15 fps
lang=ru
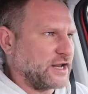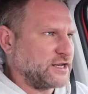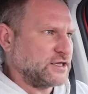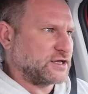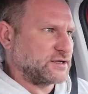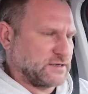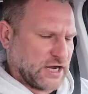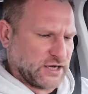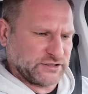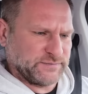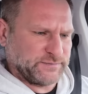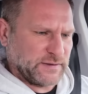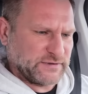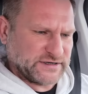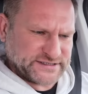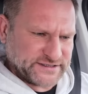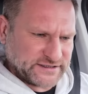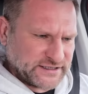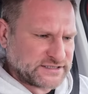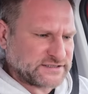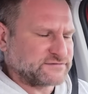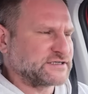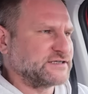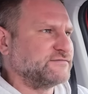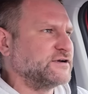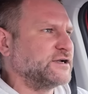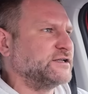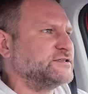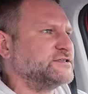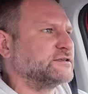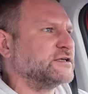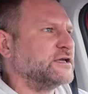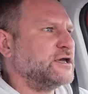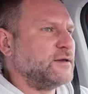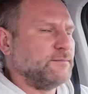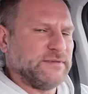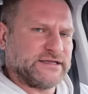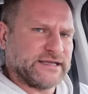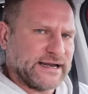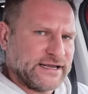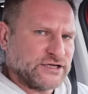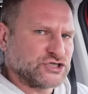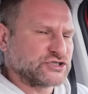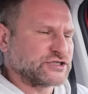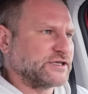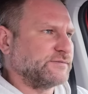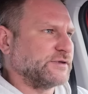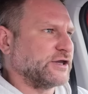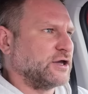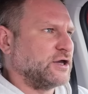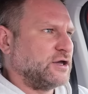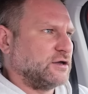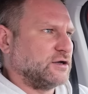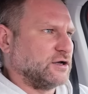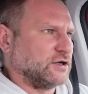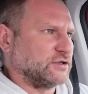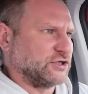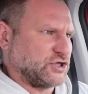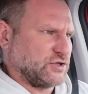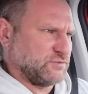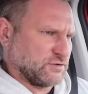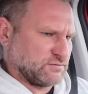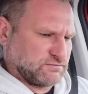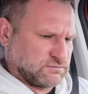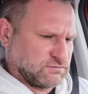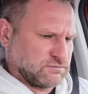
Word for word: они как-то по-мерседесовски выглядят металлическими, э, такими